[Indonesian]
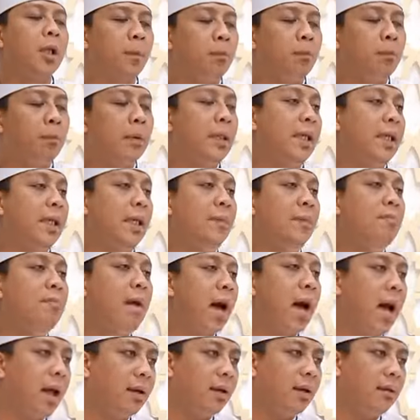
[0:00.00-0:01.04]
tep
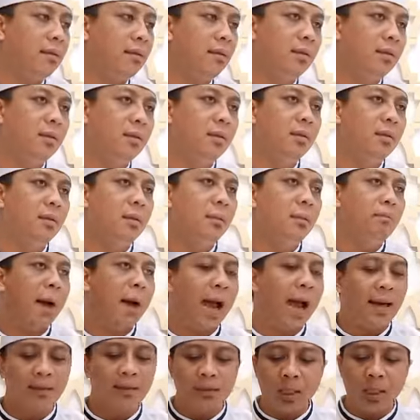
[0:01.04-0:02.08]
iman.
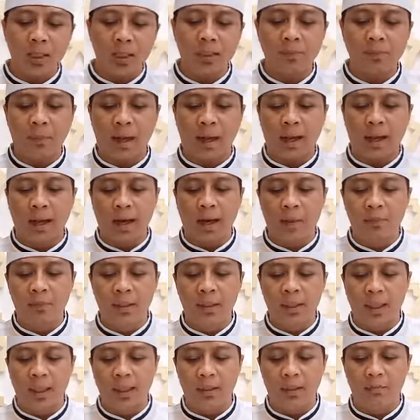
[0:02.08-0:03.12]
Pantas para
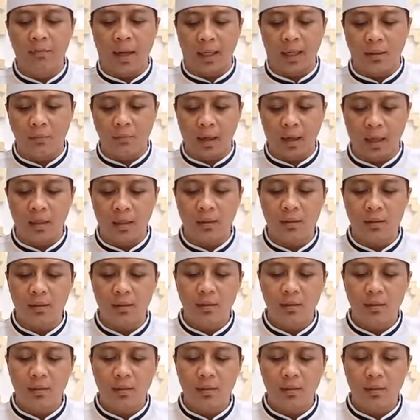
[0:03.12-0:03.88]
nabi ge iman mah.